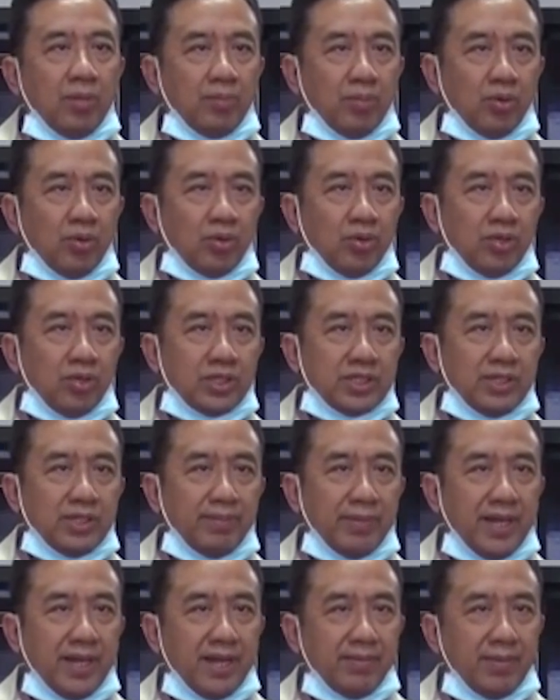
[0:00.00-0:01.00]
pukul 19
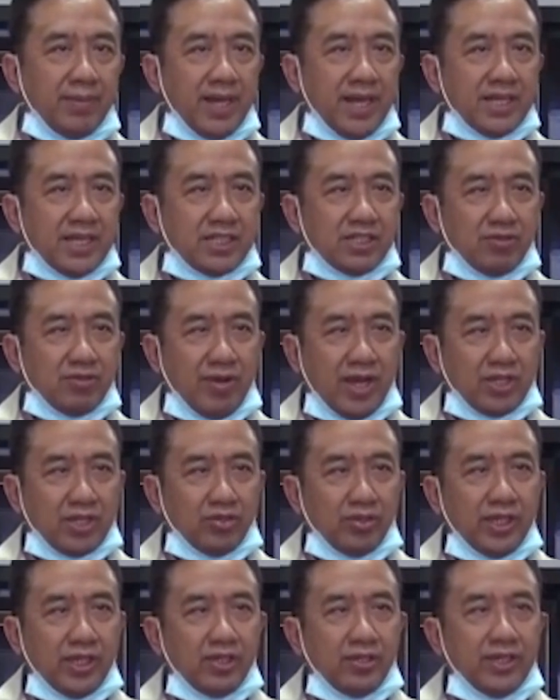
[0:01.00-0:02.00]

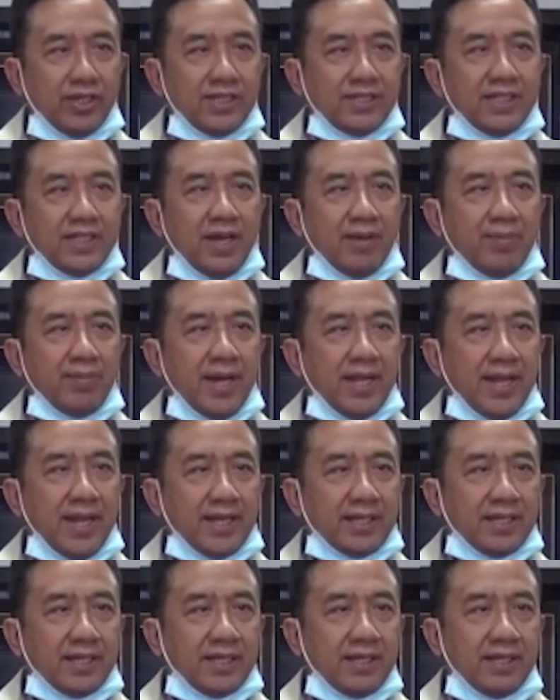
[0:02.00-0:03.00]
waktu Indonesia
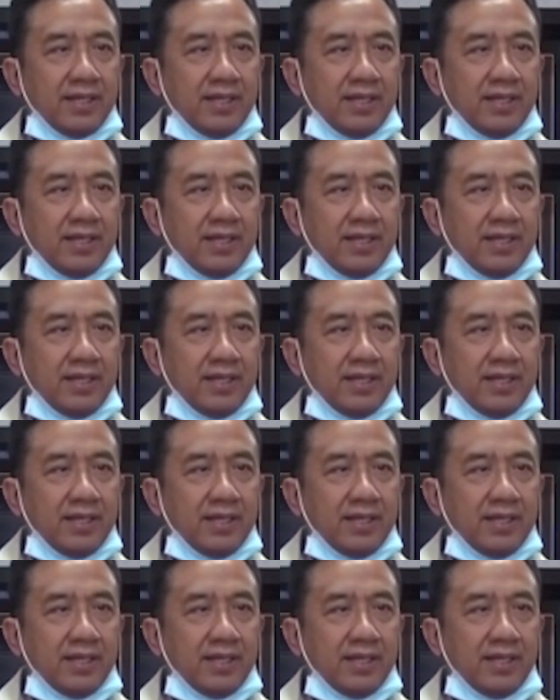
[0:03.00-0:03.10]
Barat.